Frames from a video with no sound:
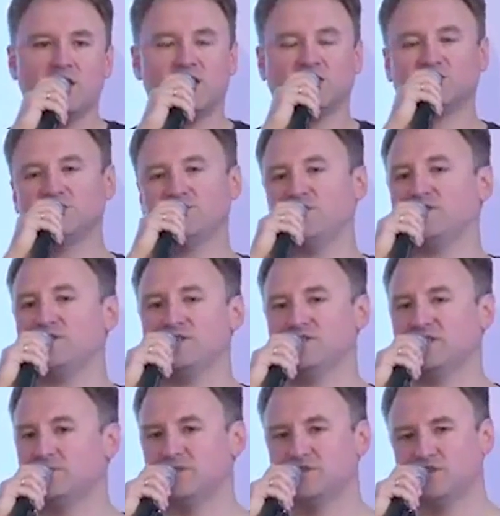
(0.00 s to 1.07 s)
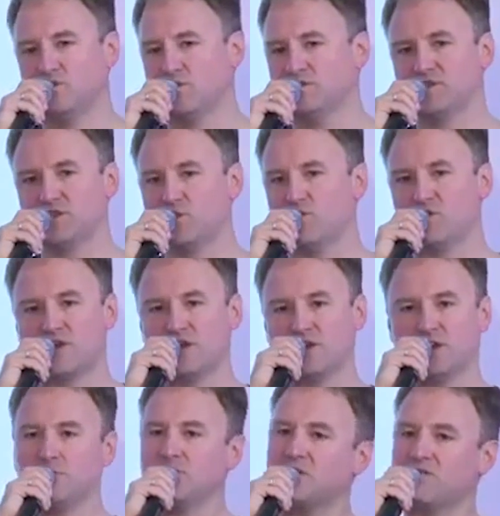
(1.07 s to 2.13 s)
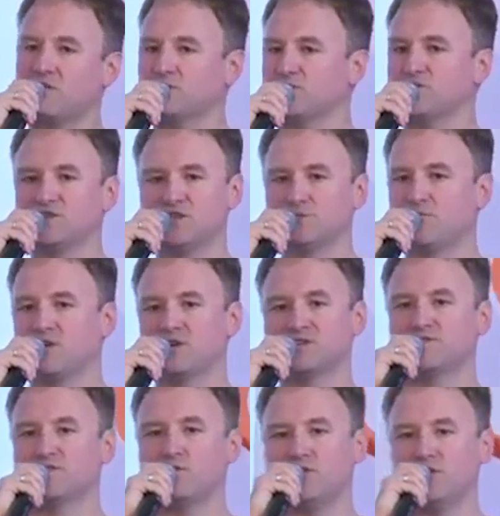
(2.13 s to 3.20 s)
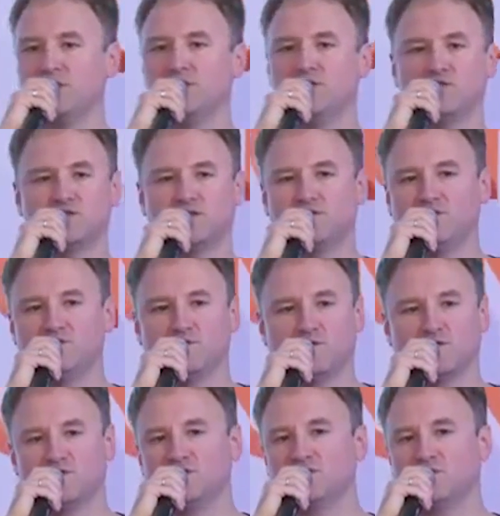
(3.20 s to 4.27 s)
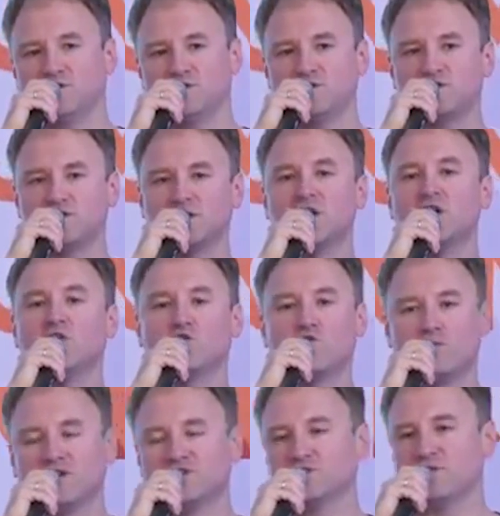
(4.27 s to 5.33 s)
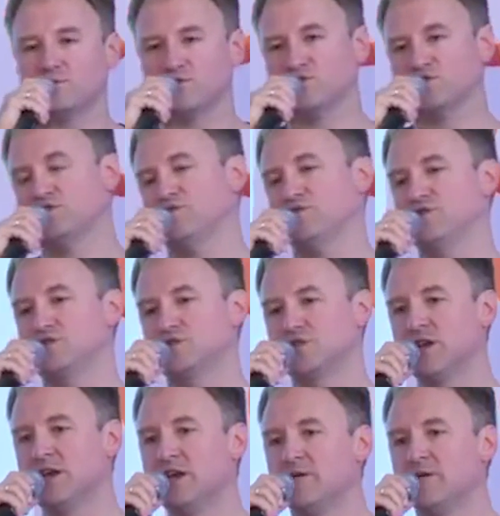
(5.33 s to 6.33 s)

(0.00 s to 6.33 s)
ja się świetnie znam na sytuacji na Ukrainie i będę Wam codziennie pokazywał linki do serwisów rosyjskojęzycznych, tłumaczę Wam to rzeczywistość.